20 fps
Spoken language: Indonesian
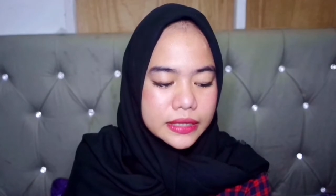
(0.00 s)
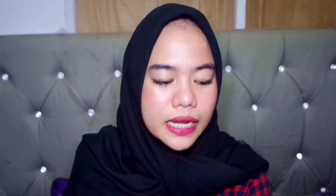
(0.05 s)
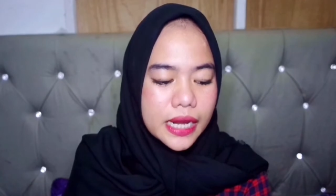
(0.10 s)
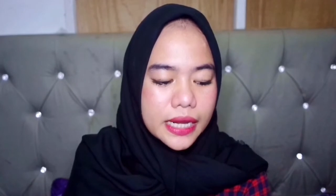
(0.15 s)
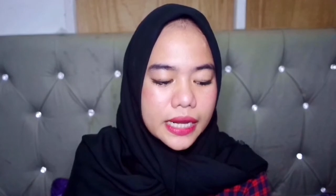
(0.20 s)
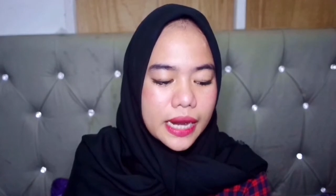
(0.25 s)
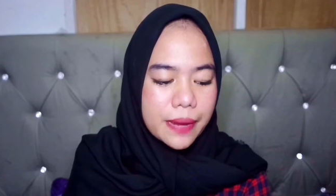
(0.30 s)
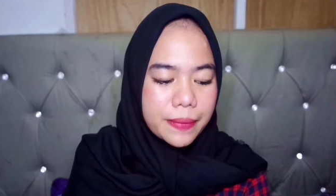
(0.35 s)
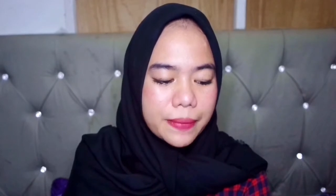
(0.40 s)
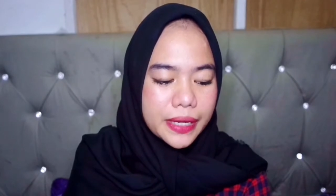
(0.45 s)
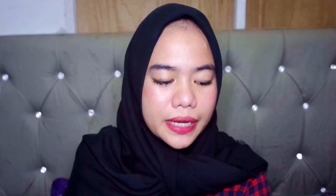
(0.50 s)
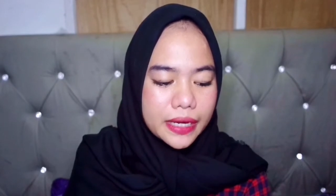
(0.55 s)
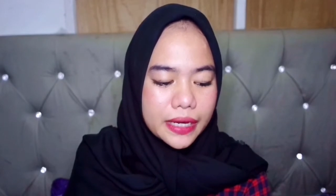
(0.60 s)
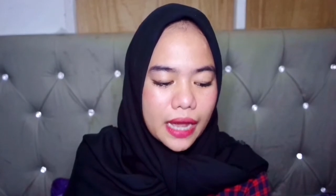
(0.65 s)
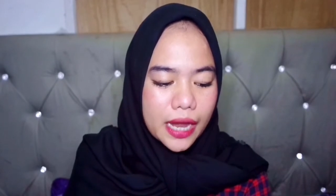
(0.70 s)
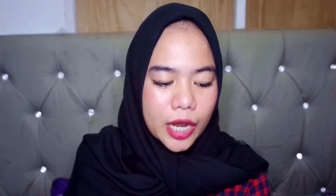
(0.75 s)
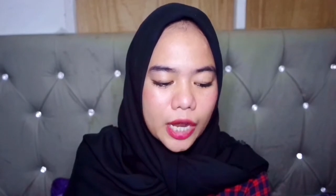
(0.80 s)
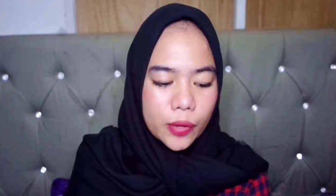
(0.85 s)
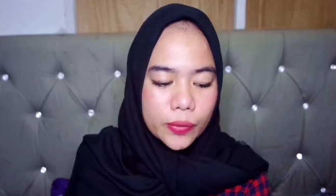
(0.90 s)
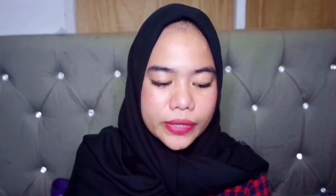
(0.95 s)
dan yang bikin
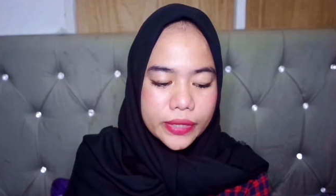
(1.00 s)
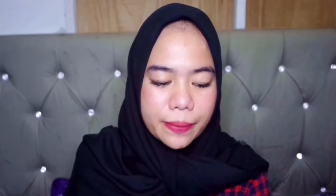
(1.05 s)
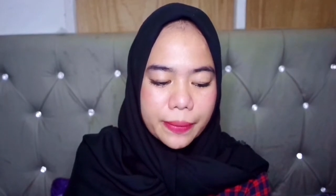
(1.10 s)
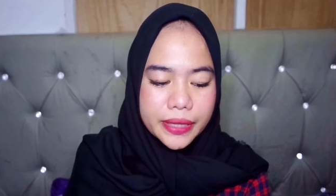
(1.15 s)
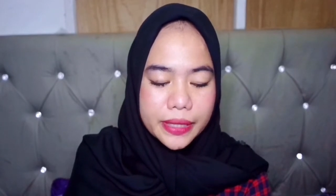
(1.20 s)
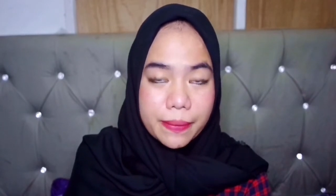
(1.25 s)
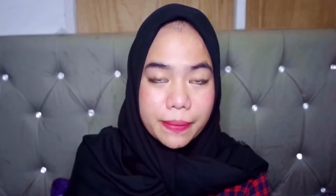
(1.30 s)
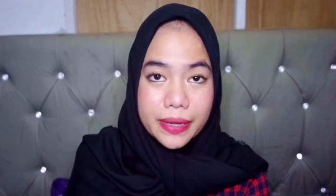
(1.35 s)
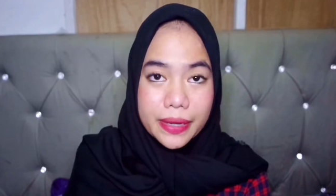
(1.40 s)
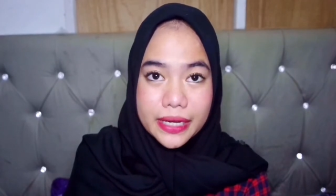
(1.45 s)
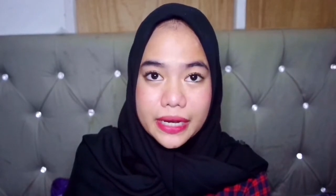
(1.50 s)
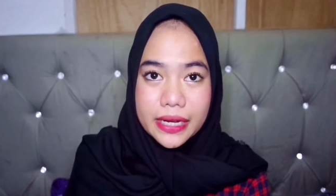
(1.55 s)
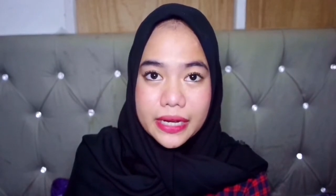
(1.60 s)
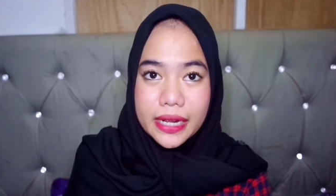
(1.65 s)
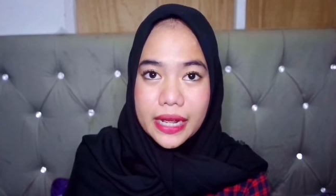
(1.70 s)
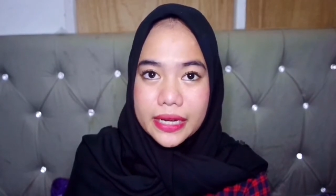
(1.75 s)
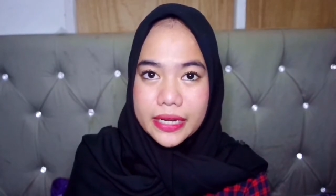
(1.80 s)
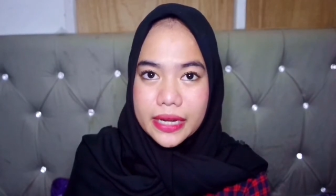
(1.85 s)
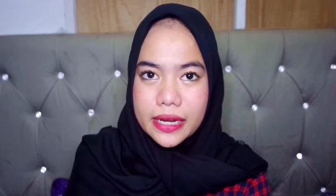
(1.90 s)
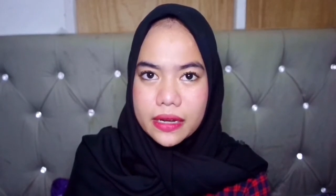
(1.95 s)
kakiku tak bertemannya
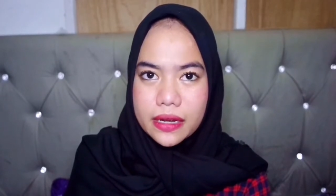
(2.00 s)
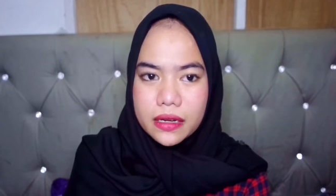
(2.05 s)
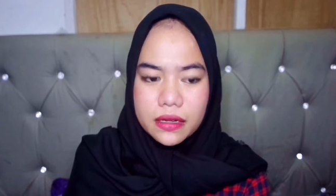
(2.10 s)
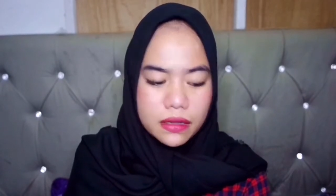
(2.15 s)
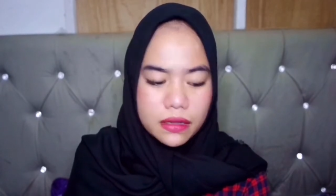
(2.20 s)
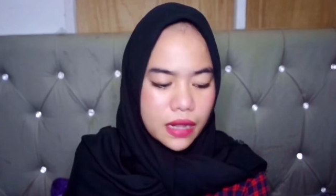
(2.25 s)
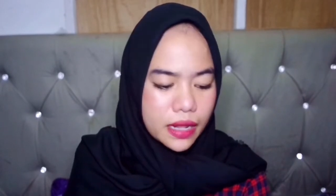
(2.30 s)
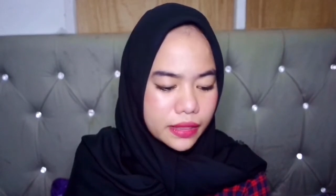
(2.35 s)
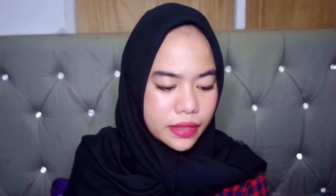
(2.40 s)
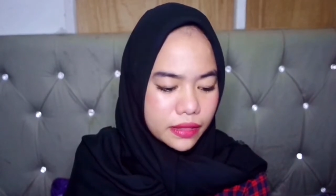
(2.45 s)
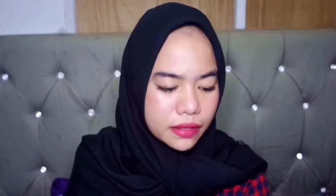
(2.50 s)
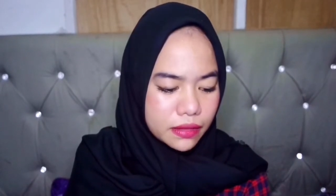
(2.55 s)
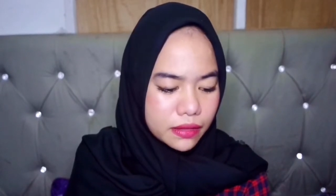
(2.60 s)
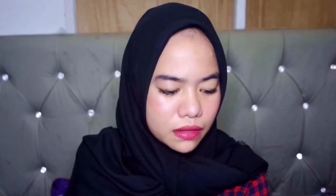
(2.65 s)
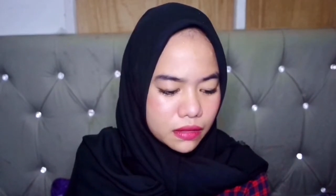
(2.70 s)
dengan dan